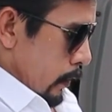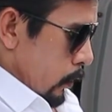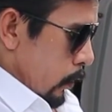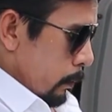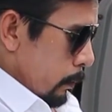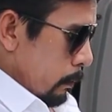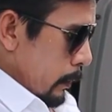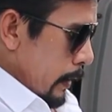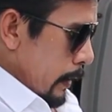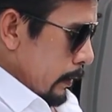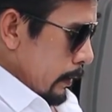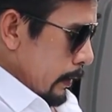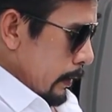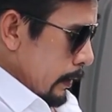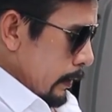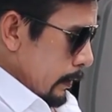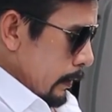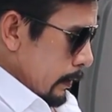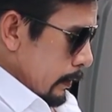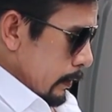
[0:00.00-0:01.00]
รถเบนซ์นี้
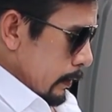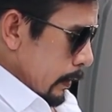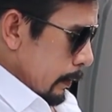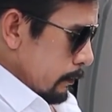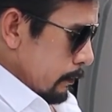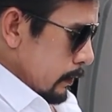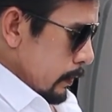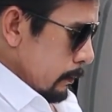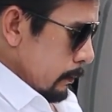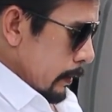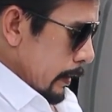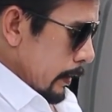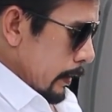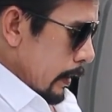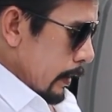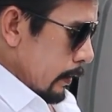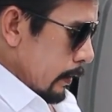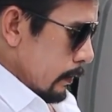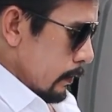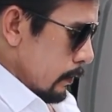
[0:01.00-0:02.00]
รับซื้อไหม
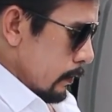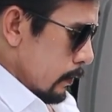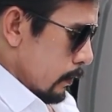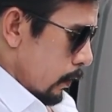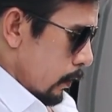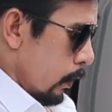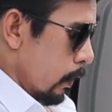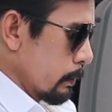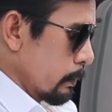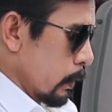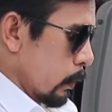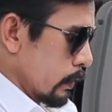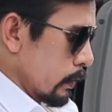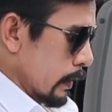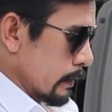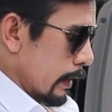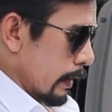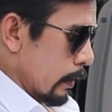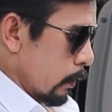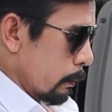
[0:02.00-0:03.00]
คะอ๋อมีคน
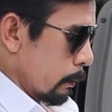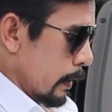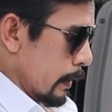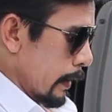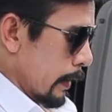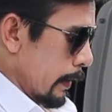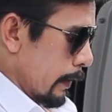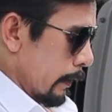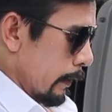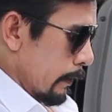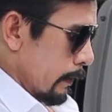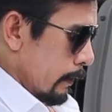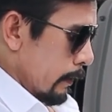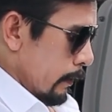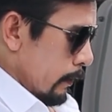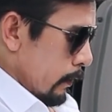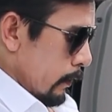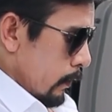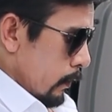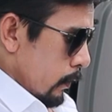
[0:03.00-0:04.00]
จะขายรถเบนซ์ให้
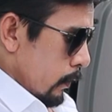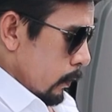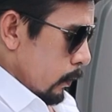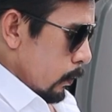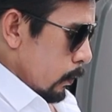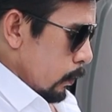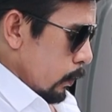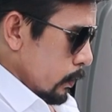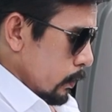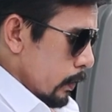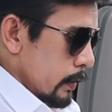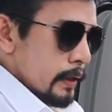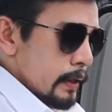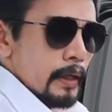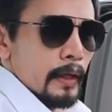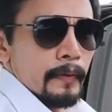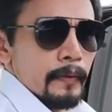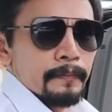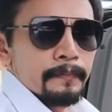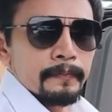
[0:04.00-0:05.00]
โอ้ตอนนี้
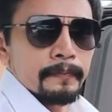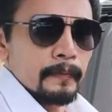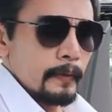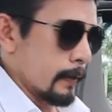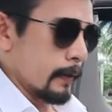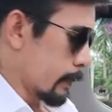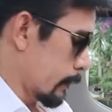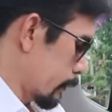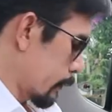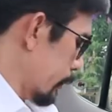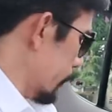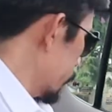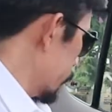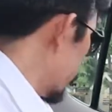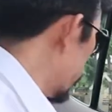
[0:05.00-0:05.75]
ก็เงิน